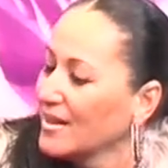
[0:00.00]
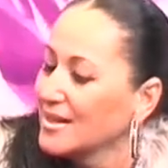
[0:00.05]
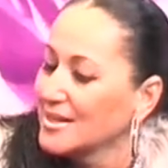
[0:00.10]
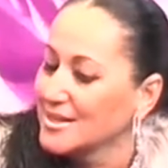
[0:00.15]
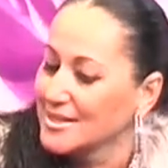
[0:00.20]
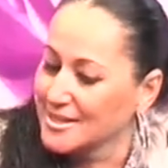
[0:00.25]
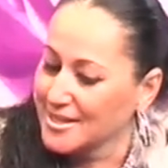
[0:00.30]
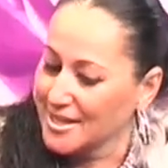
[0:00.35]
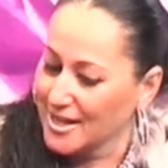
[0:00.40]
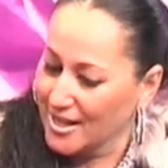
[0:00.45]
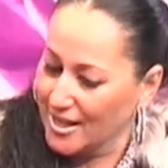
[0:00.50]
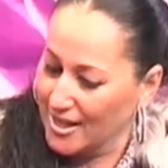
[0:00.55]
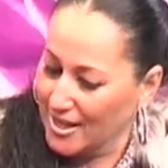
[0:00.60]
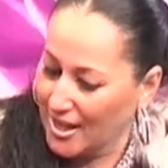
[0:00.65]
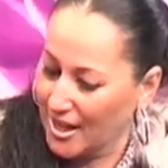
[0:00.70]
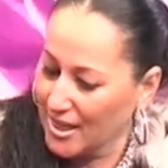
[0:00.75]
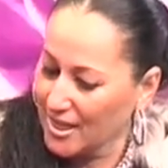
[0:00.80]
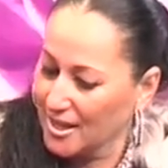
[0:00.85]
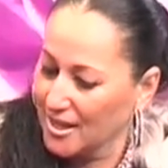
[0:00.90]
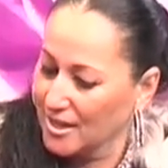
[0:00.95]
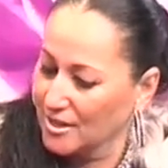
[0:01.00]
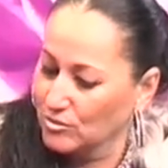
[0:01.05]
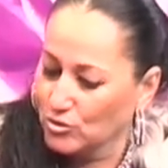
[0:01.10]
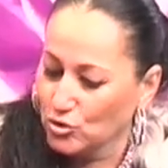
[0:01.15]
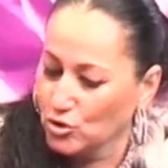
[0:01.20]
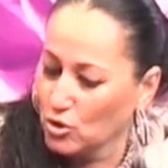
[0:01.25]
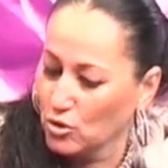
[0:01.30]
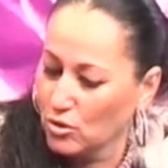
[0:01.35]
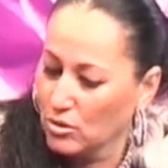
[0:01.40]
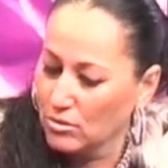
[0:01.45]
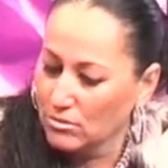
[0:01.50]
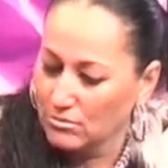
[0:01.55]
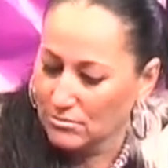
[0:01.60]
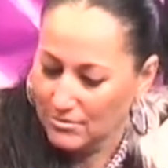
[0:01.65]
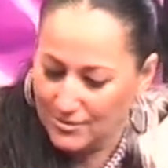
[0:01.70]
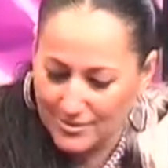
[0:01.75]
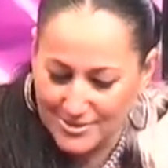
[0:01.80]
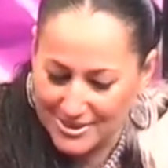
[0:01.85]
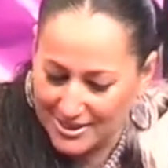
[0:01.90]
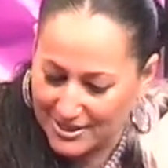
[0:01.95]
se hacen, yo
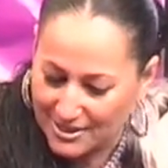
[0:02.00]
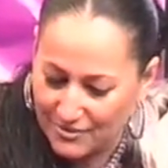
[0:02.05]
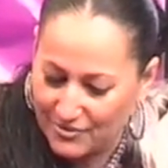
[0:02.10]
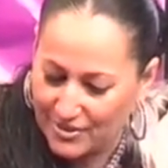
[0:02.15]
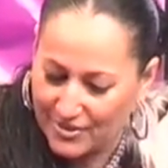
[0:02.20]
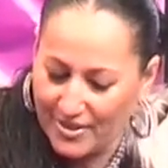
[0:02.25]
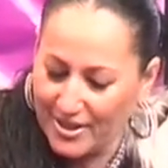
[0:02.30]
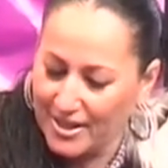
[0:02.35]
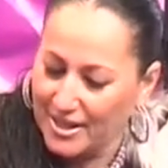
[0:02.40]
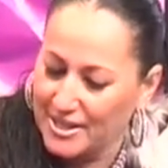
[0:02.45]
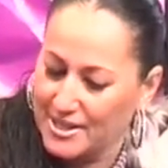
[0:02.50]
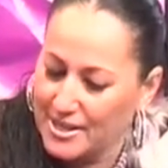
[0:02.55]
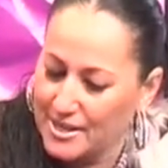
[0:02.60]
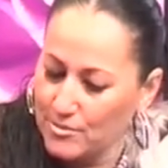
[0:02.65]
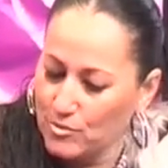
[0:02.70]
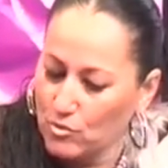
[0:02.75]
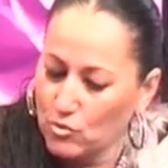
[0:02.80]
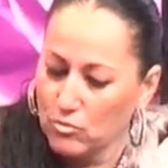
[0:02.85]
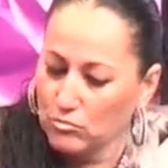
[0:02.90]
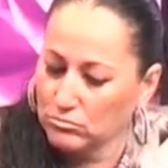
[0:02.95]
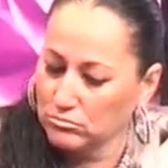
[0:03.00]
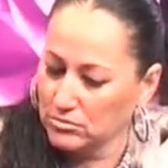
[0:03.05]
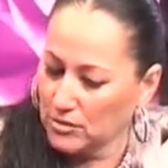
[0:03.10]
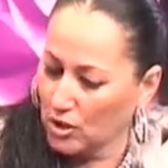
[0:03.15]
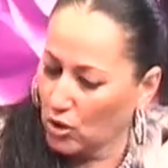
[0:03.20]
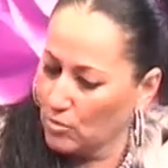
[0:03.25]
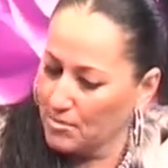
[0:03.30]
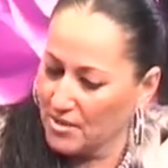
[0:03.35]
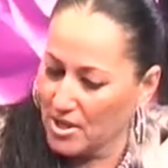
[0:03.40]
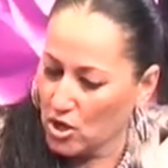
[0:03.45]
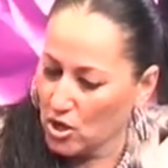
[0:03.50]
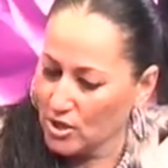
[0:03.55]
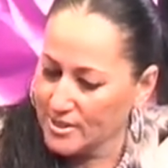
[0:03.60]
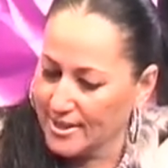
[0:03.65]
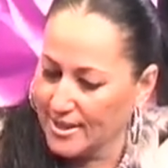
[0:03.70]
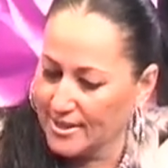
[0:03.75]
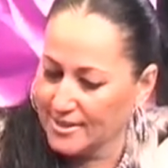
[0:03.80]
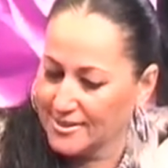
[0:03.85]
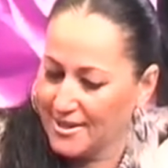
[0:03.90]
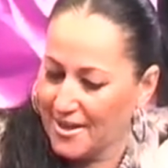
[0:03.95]
sí que es verdad que llevo, tengo mis
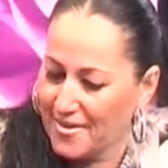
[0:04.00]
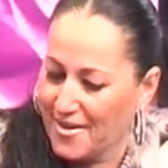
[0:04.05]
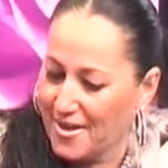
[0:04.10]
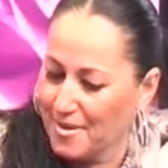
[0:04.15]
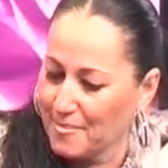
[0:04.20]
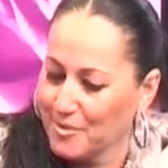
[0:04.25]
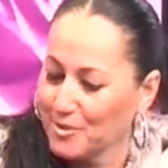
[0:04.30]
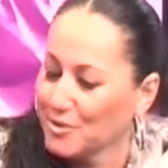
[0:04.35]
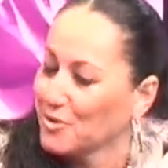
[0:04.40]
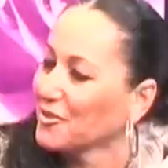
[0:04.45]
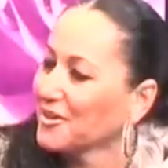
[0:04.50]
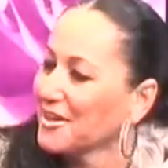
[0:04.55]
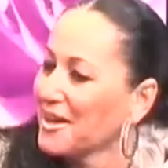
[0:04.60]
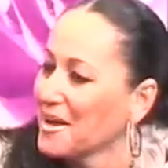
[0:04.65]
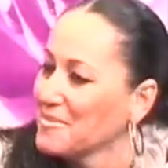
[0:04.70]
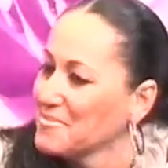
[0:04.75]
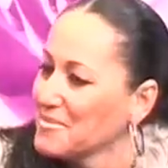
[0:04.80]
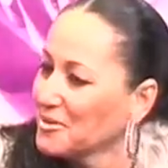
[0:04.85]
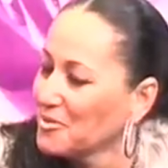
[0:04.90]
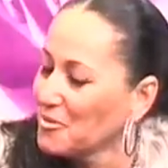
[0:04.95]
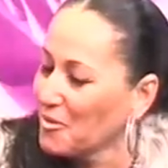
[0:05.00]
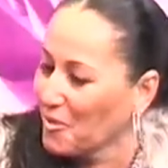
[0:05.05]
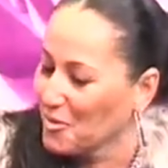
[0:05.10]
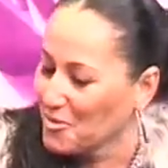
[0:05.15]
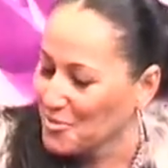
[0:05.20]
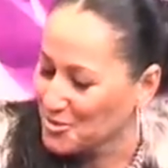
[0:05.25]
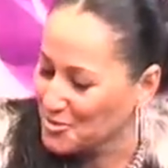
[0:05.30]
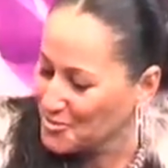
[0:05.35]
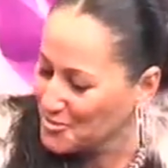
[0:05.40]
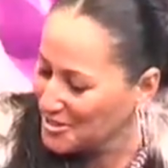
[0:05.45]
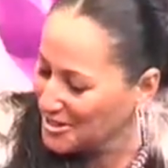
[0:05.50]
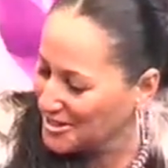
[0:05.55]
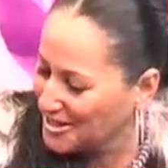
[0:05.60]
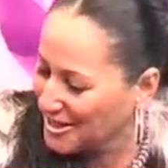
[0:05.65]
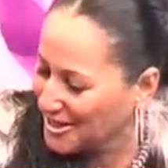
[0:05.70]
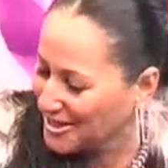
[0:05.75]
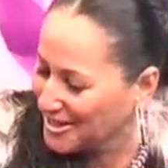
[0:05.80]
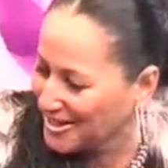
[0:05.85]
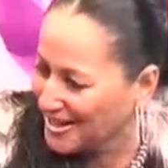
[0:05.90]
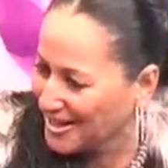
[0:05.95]
cosas ensayadas, pero realmente cuando me subo en el
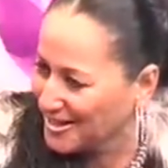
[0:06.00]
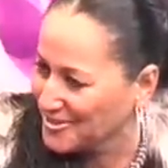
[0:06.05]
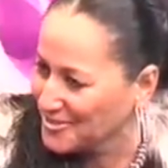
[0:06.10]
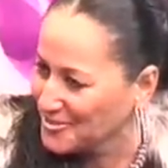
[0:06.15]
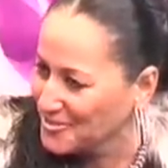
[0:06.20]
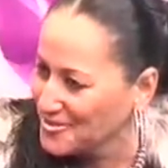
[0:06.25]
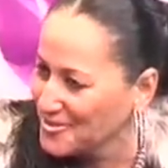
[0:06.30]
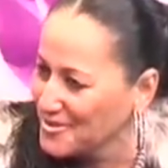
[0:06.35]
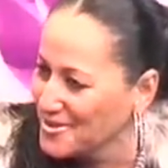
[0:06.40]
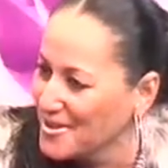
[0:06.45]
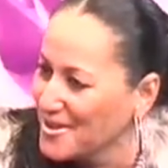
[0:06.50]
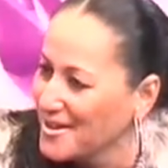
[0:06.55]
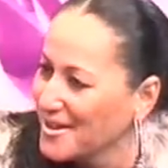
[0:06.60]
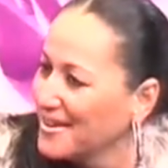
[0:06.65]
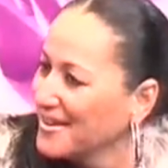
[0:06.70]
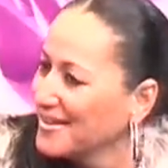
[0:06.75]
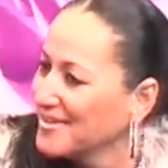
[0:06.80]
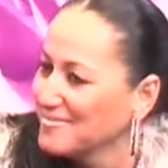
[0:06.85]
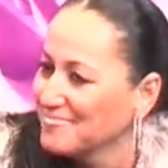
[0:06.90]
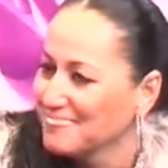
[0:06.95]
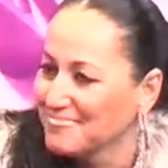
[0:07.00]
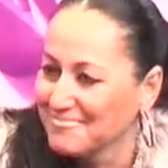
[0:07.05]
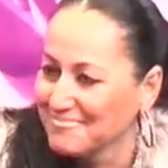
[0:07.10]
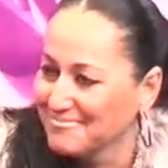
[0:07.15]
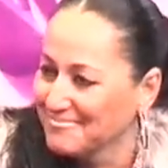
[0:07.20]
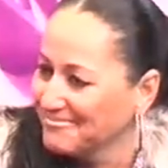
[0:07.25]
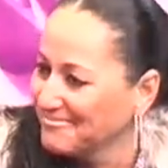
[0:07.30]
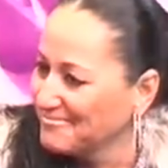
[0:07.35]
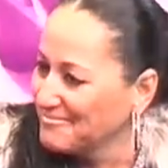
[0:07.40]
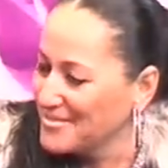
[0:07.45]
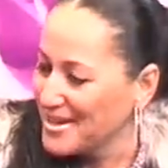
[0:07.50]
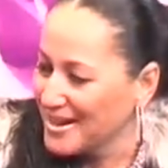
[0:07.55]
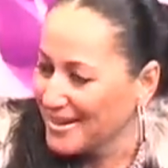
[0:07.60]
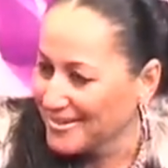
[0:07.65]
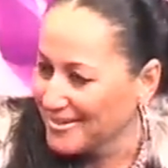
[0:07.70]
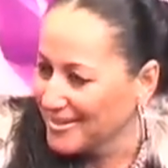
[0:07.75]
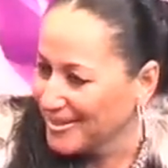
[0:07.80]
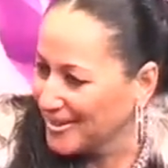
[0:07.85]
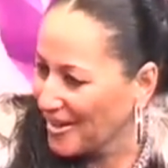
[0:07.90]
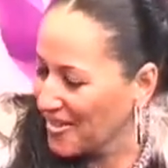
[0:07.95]
escenario, mis
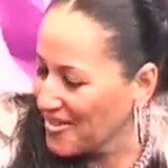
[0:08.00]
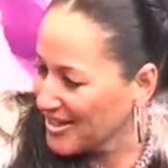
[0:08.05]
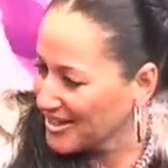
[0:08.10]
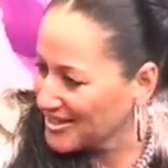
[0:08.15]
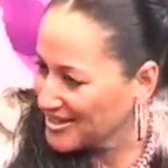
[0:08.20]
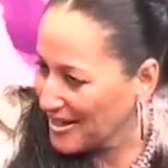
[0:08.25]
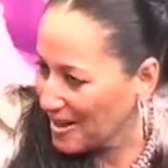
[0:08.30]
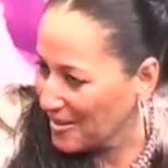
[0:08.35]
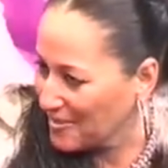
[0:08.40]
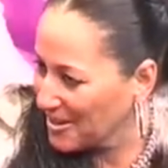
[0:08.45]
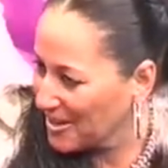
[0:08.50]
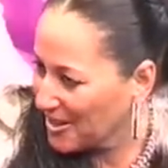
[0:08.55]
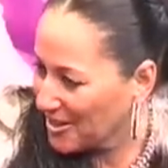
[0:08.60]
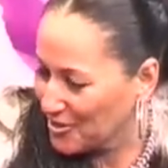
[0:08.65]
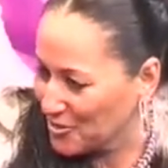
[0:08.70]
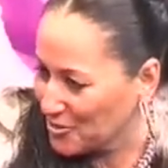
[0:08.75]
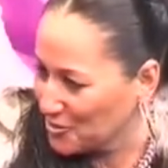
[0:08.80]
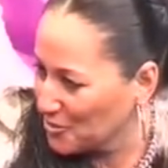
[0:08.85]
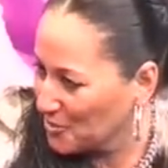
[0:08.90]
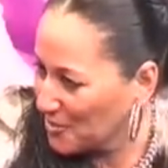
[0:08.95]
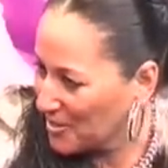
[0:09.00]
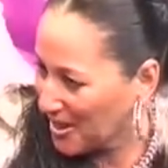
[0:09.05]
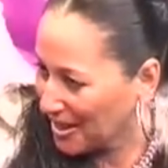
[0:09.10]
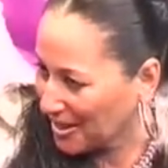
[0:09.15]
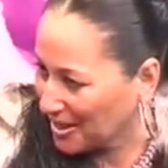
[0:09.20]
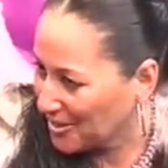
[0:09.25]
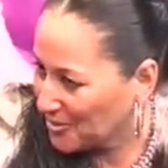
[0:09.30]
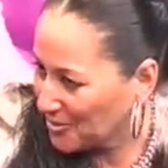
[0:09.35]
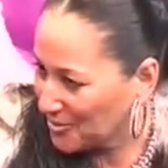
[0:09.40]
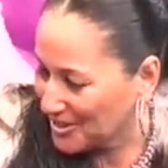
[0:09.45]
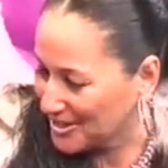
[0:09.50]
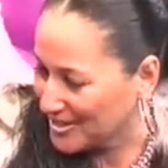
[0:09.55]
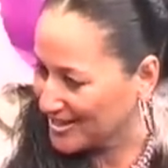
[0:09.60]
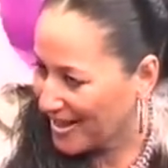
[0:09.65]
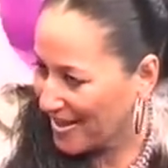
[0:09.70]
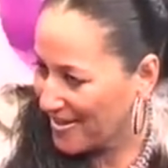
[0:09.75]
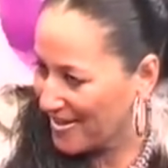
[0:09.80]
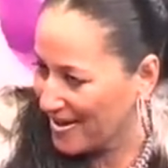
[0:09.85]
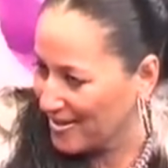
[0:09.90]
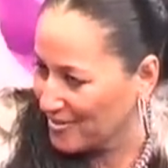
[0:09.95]
artistas ya saben que yo no voy a hacer lo que he
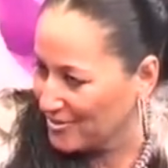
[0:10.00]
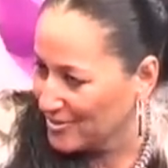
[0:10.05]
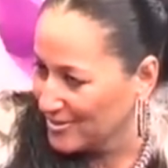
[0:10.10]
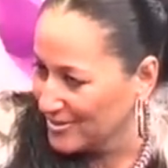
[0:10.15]
ensayado.